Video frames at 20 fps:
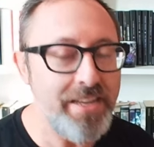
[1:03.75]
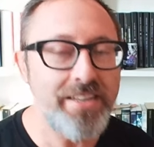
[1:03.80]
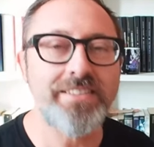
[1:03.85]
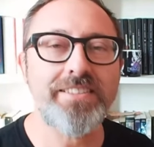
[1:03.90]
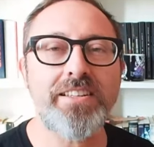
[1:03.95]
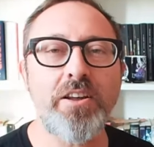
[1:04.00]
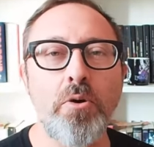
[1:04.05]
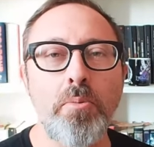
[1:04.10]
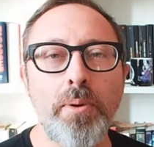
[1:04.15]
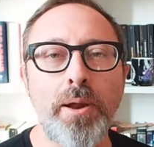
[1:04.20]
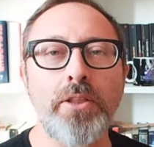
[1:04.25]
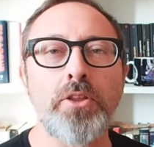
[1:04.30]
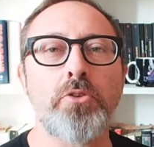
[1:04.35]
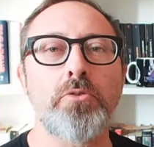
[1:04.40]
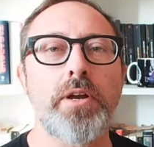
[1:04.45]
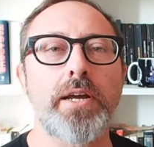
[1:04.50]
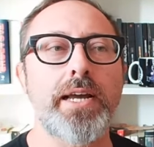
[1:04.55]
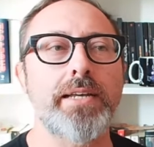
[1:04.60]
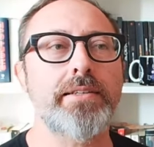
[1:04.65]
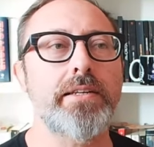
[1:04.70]
stiamo parlando di
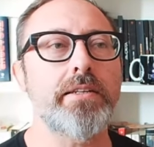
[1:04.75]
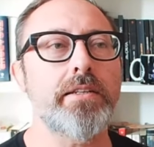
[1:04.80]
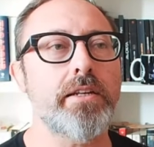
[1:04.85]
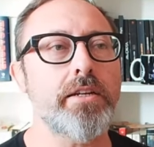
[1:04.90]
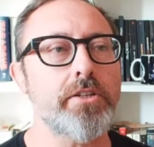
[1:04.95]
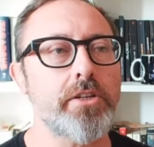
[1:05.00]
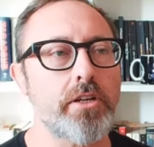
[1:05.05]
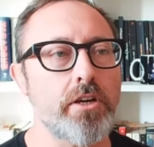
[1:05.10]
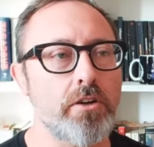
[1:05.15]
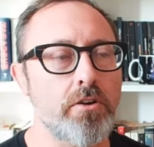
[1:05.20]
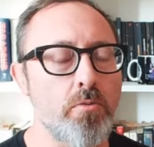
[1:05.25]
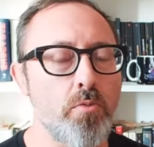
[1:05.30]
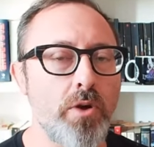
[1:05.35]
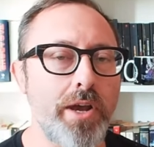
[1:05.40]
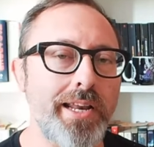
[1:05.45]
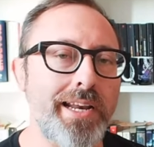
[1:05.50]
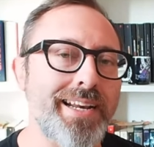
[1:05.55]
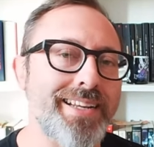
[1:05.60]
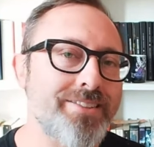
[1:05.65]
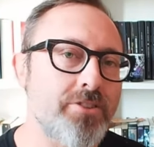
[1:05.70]
una casa editrice che
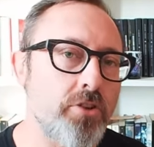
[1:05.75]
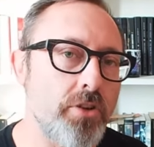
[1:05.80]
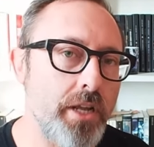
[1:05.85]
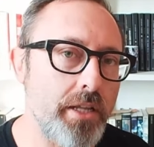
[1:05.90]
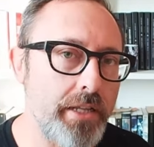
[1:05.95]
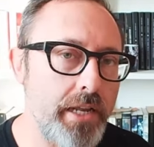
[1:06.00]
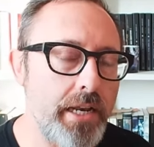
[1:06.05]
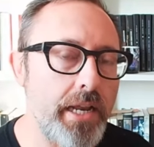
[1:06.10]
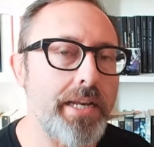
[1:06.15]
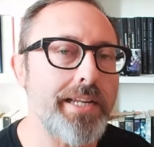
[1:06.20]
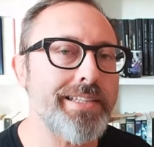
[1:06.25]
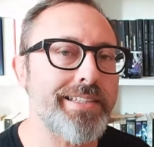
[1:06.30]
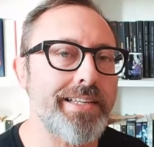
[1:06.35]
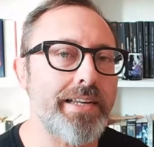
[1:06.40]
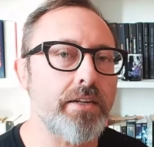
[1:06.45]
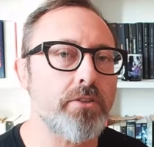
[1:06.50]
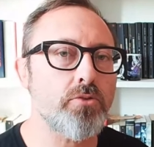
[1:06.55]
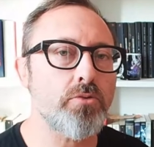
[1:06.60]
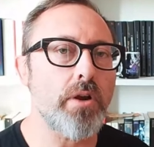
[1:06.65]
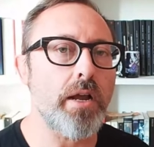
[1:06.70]
comunque nella storia della
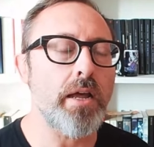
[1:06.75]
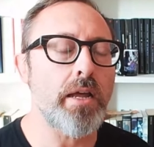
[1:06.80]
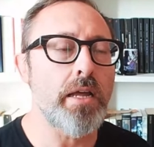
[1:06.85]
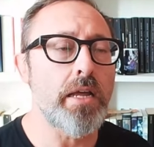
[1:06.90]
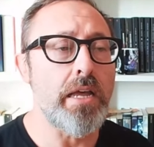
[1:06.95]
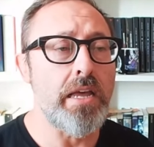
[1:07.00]
letteratura